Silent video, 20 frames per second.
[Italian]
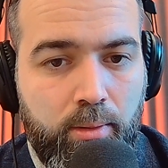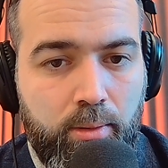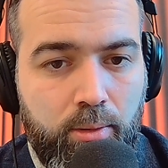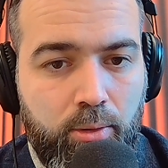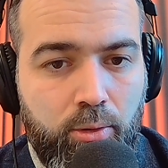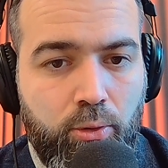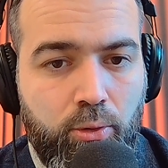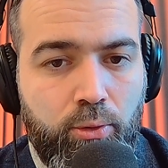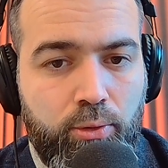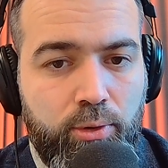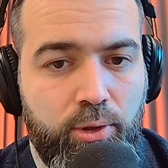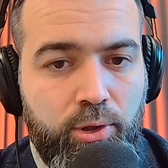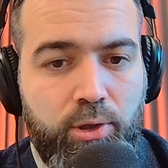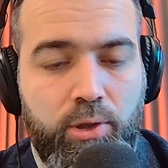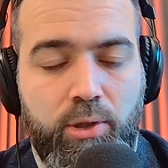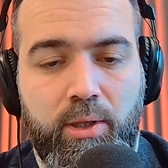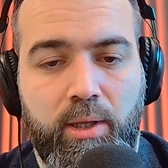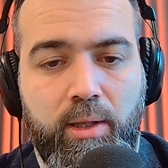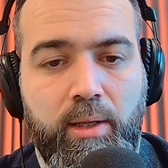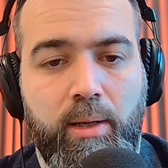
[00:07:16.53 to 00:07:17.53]

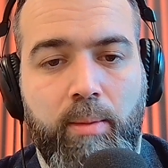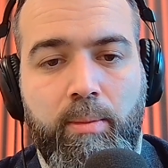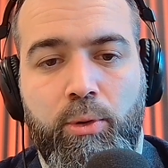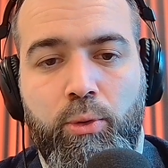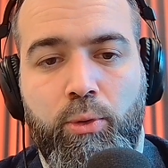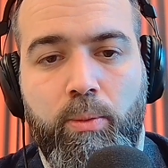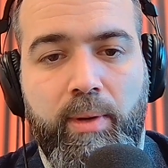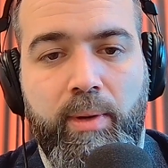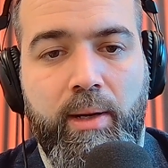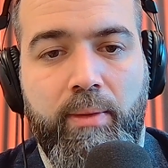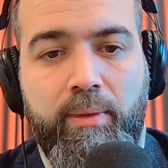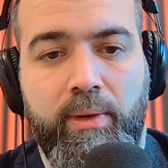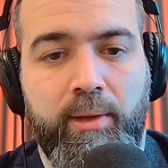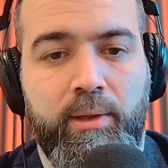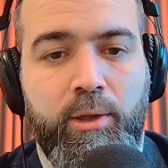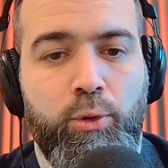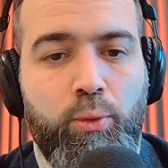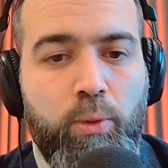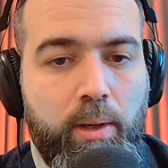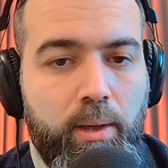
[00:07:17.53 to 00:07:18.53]
12 settembre
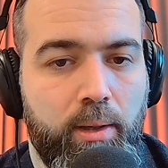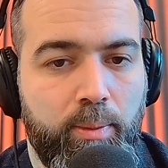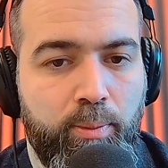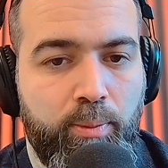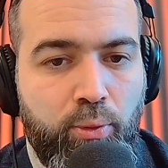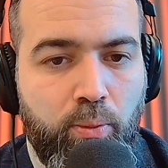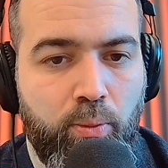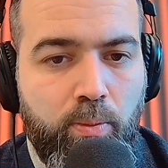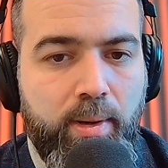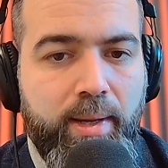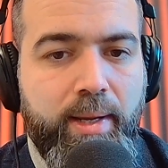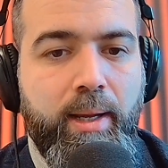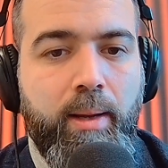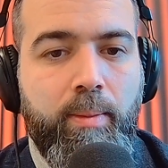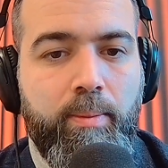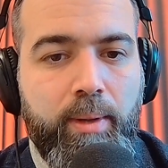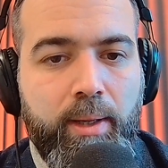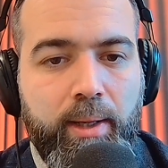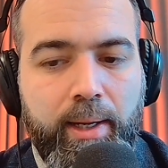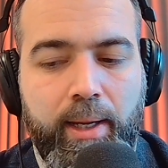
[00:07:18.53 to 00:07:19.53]
2022, Repubblica,
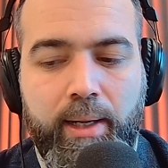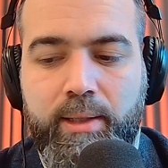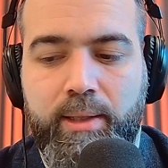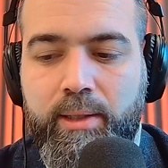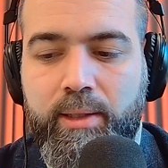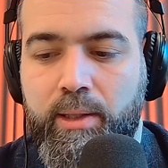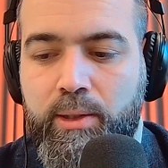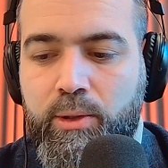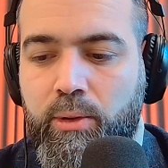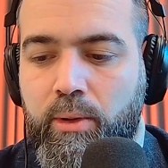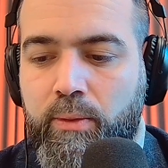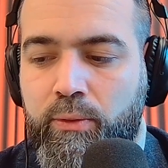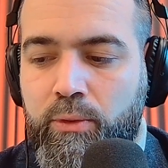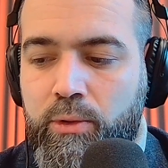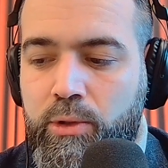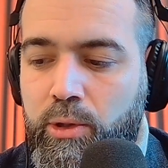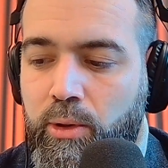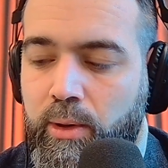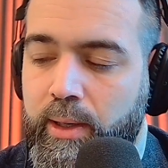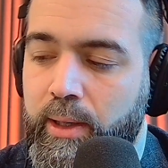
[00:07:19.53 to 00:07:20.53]
perché le sanzioni
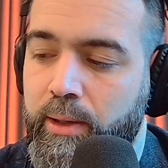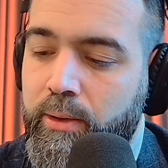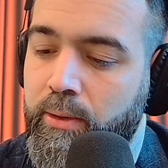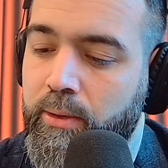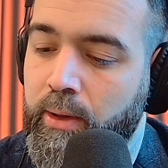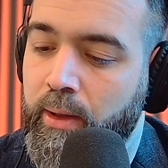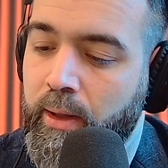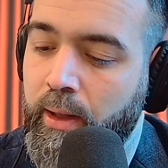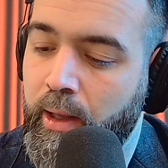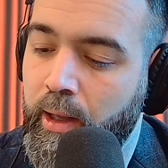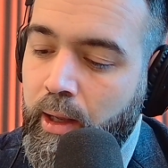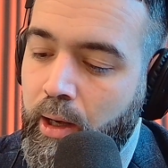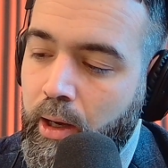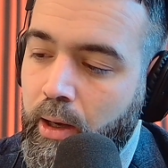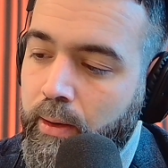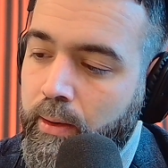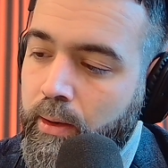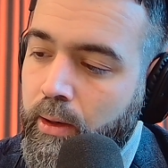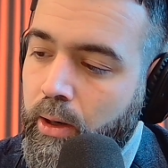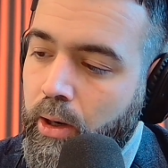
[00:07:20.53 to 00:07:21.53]
funzionano?
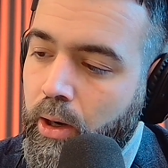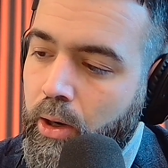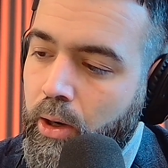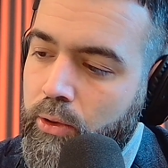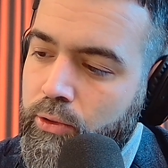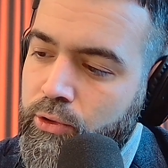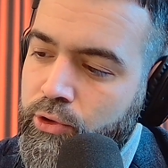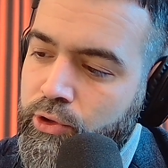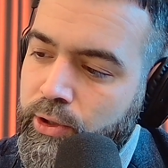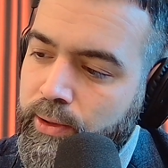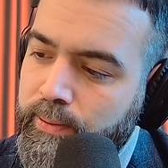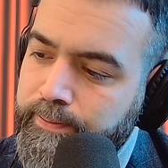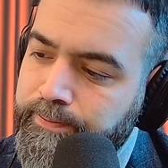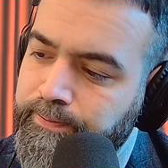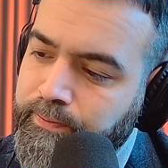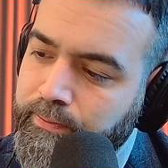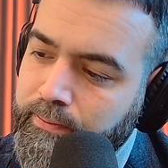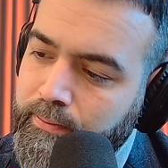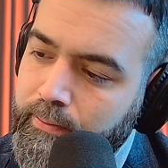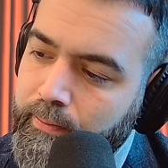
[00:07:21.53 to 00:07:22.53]
Oggi,
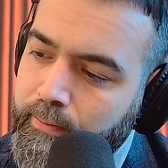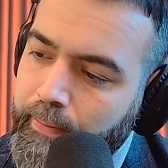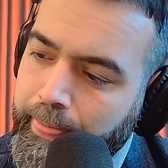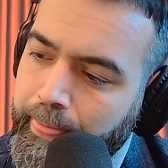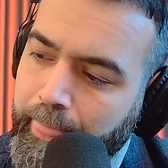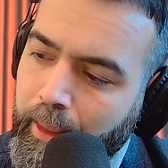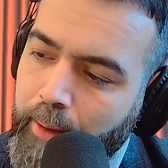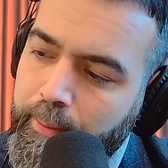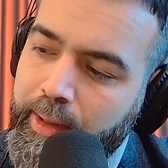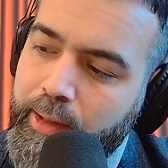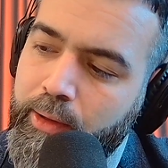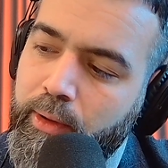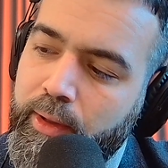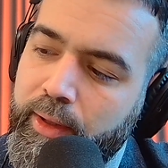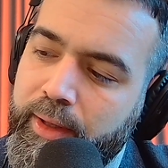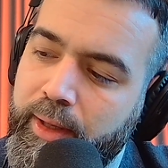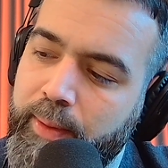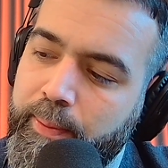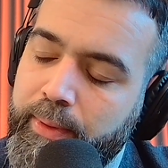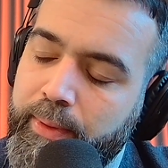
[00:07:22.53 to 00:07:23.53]

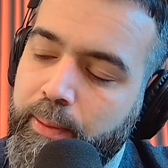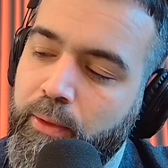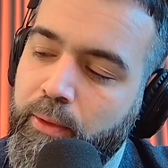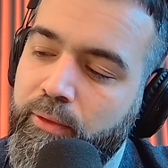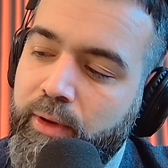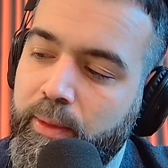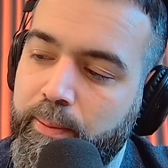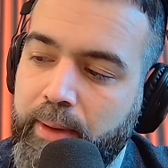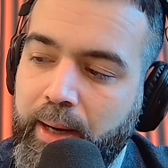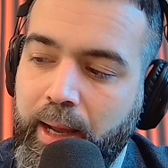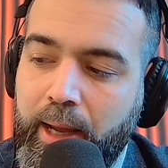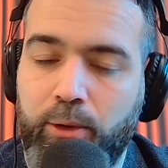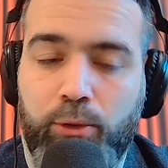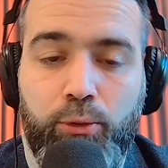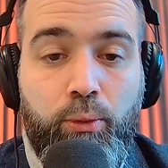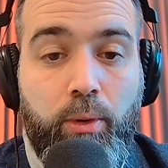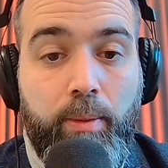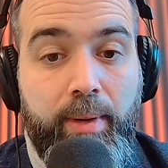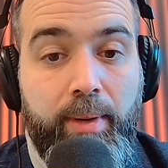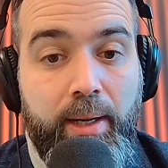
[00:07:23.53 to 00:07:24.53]
mercoledì 1 febbraio
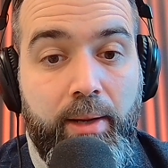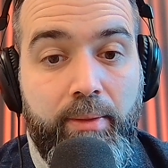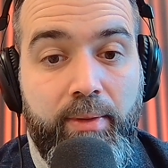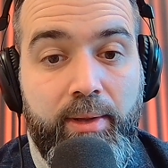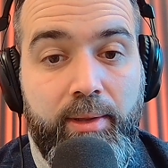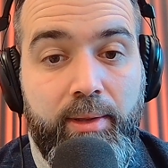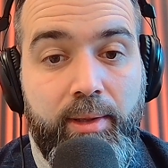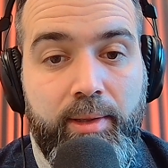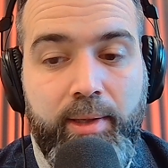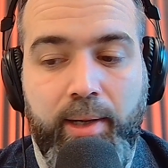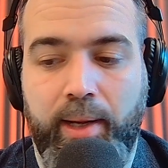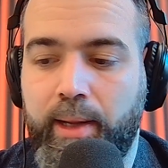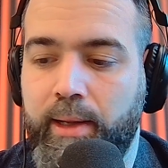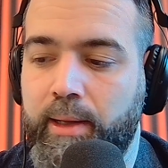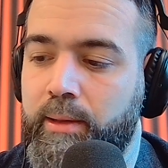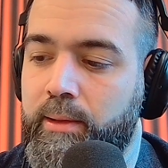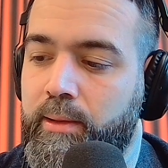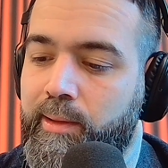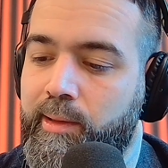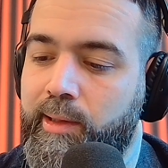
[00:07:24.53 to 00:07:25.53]
2023,
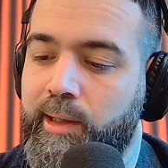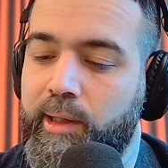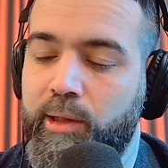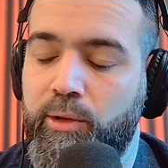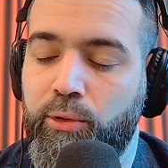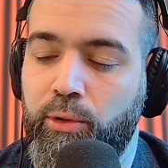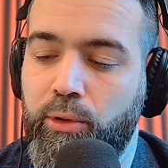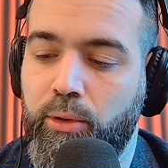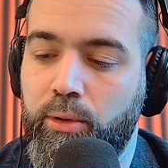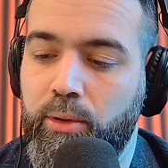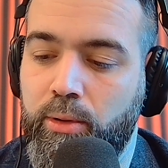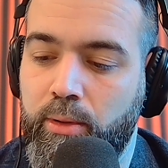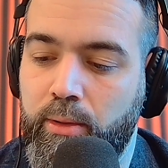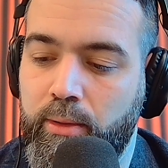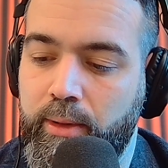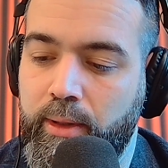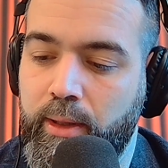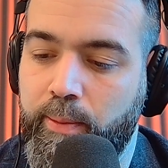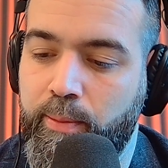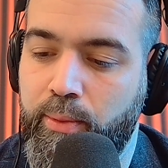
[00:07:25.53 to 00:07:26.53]
titolo
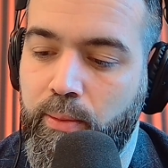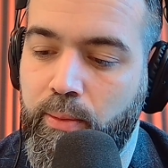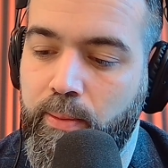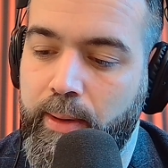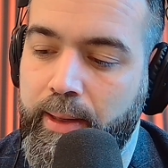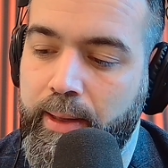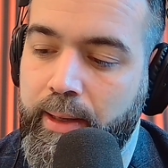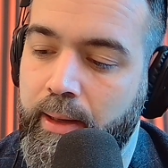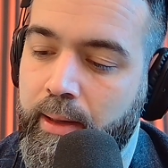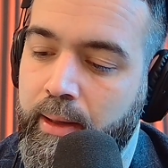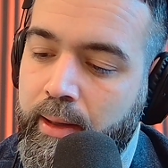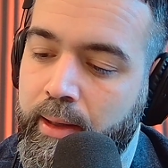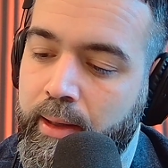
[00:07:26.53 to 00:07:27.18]
di Repubblica,